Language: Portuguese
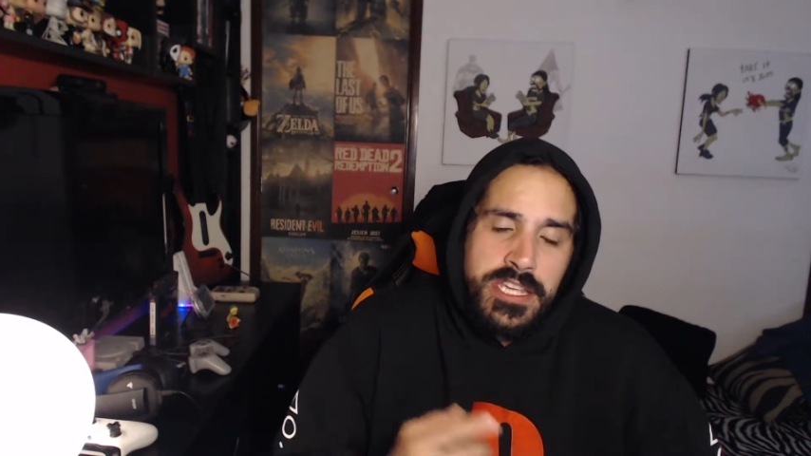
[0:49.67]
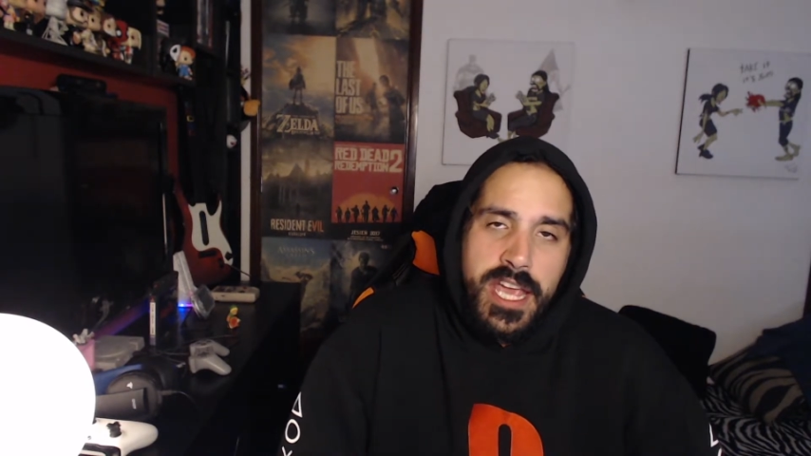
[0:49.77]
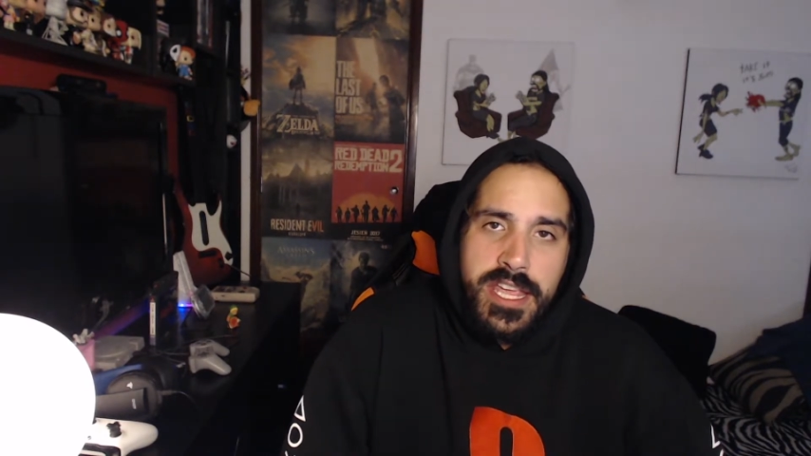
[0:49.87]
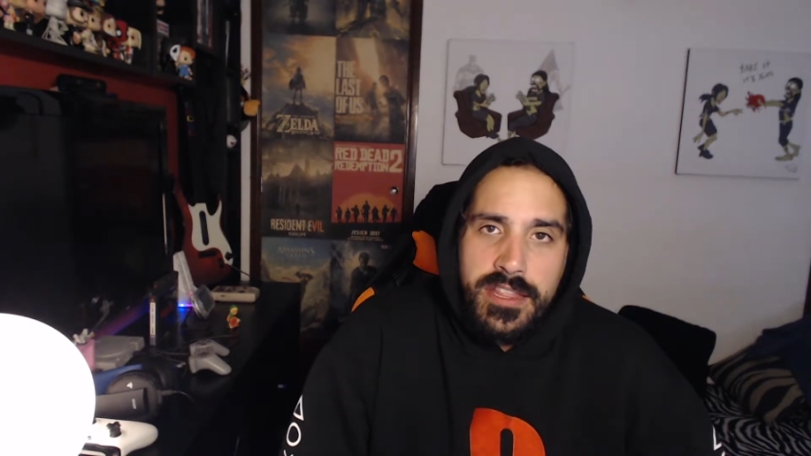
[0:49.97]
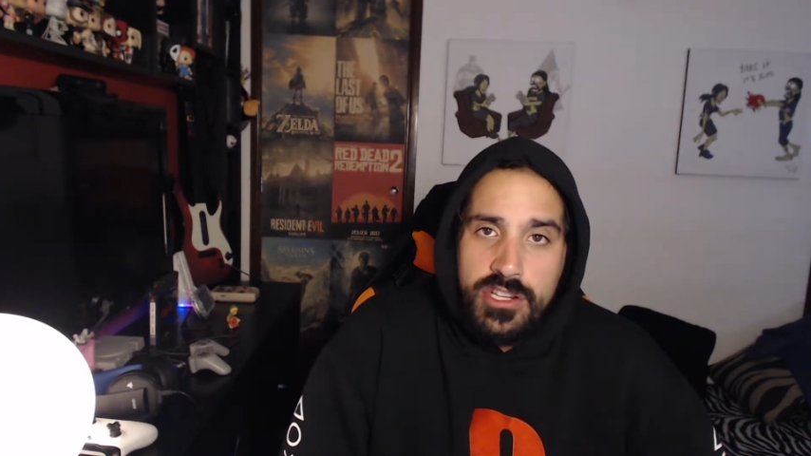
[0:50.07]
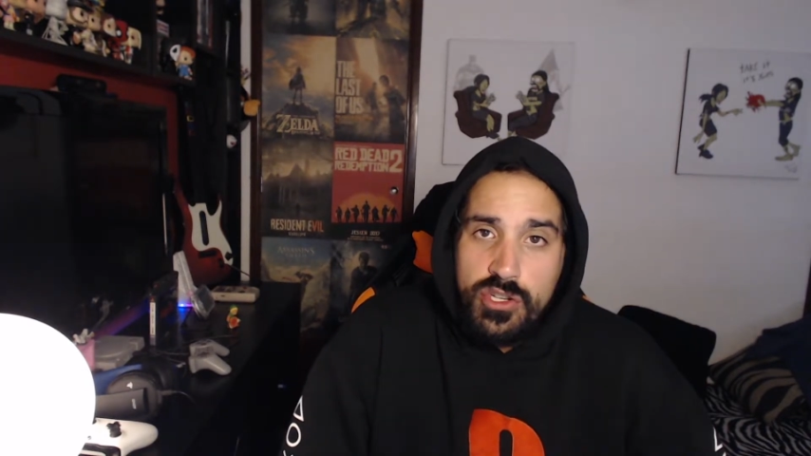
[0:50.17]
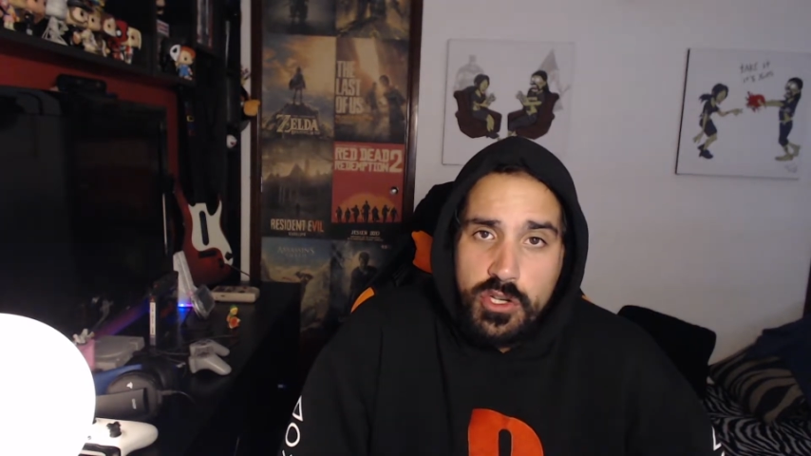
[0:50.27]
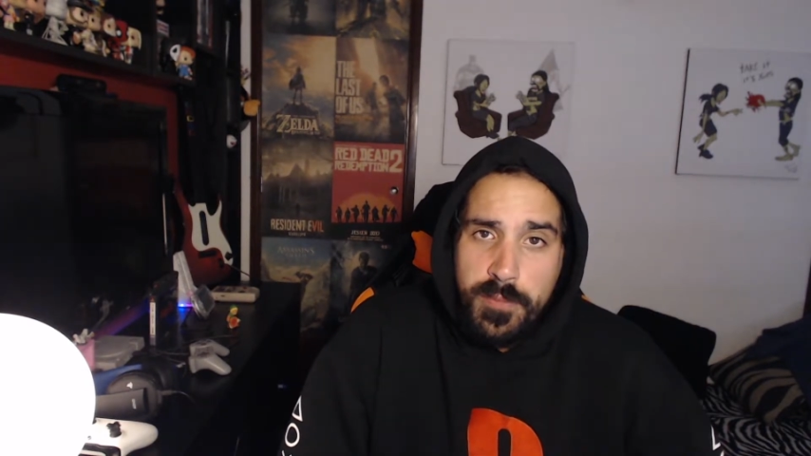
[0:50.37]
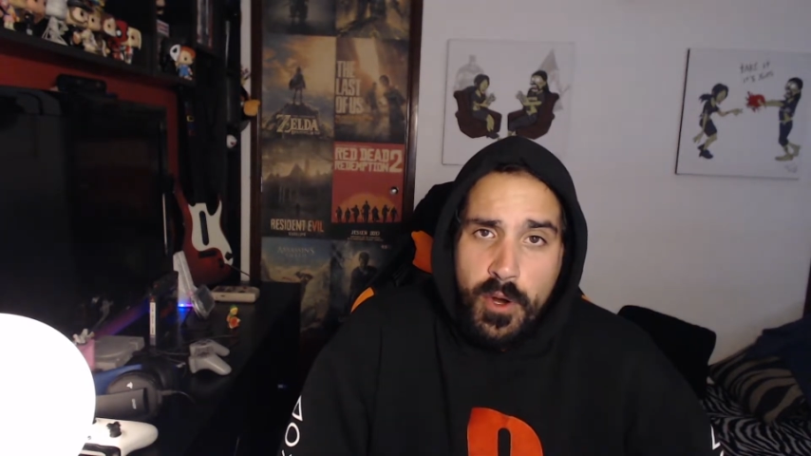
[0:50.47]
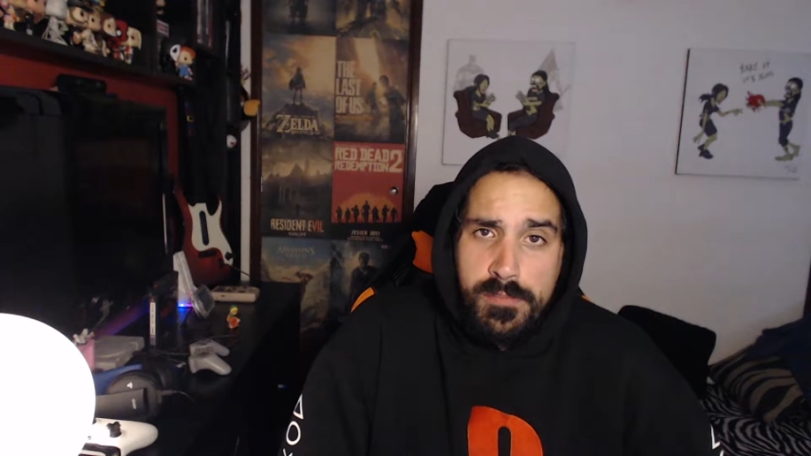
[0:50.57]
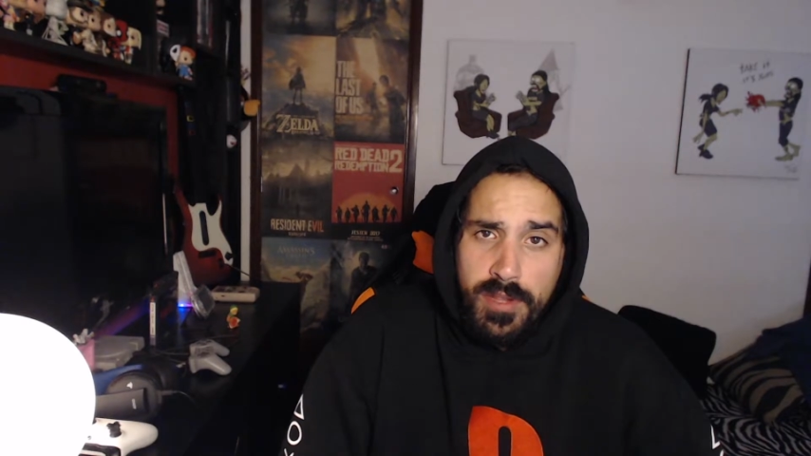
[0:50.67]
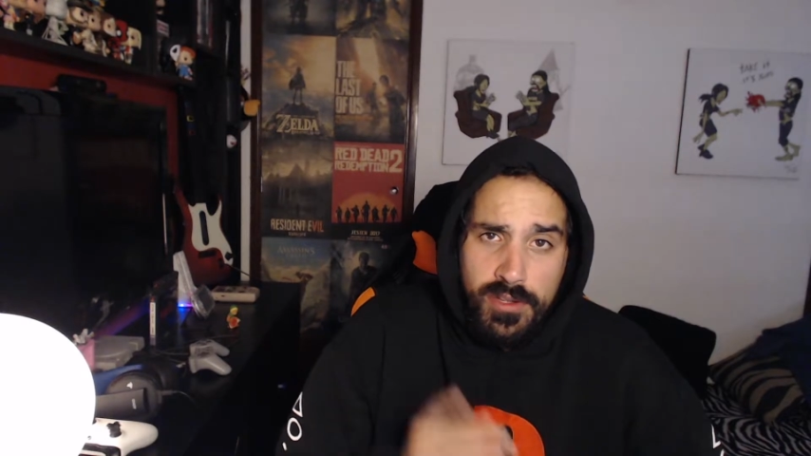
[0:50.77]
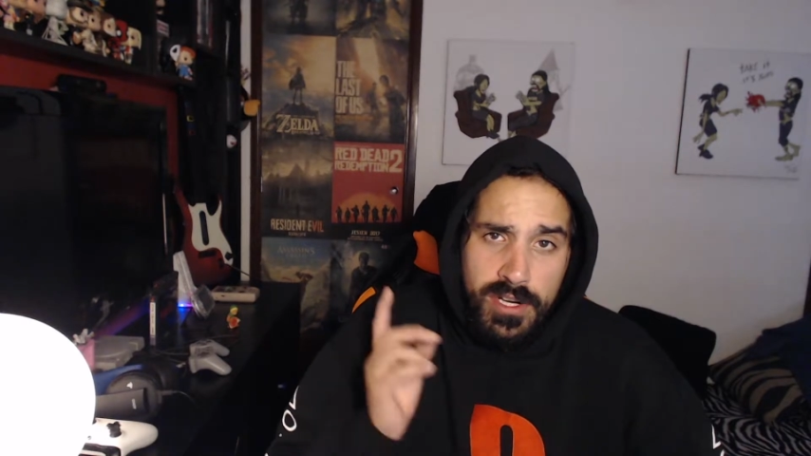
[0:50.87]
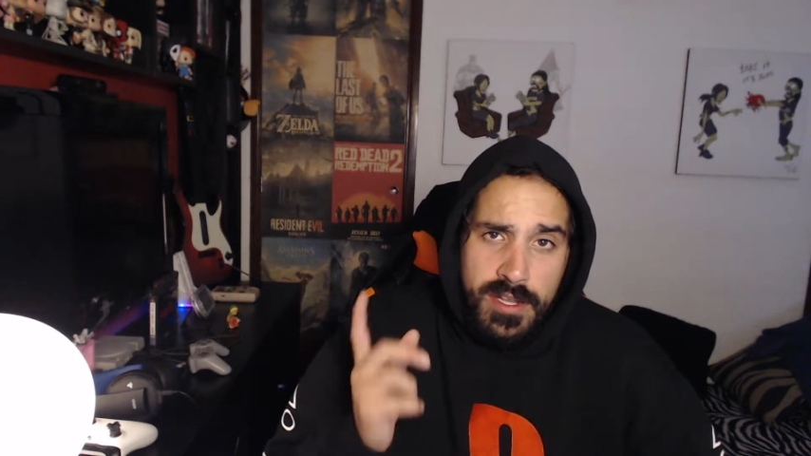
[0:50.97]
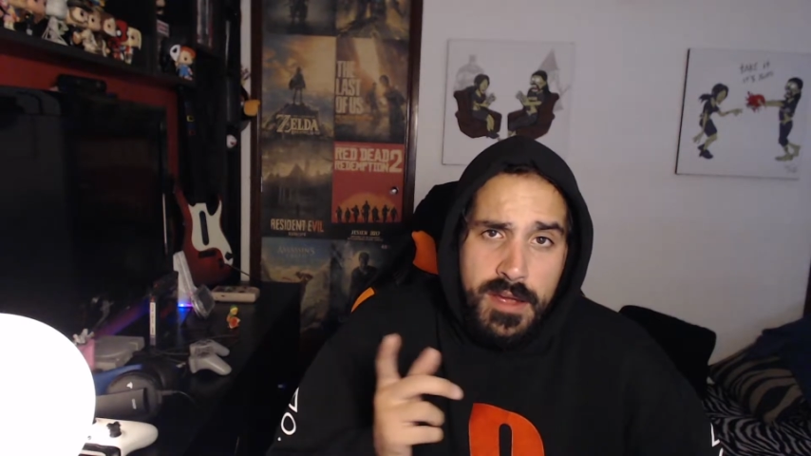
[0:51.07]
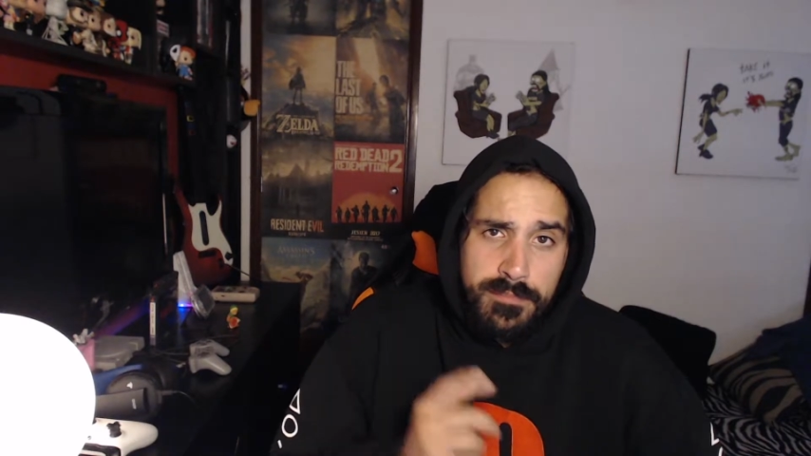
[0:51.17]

e ainda jogos para computador.